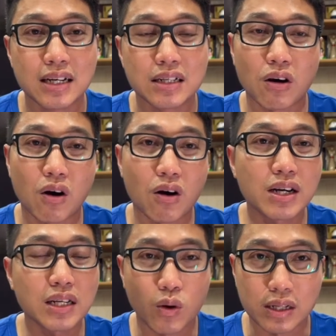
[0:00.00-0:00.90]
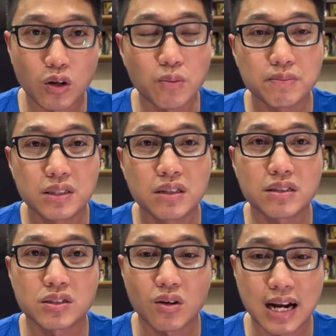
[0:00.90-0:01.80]
có kết quả tốt trước
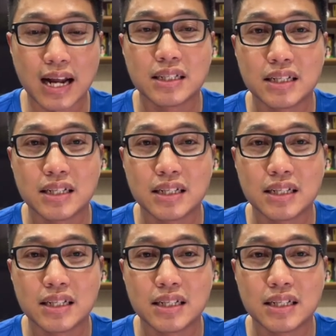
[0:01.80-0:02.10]
Jordan,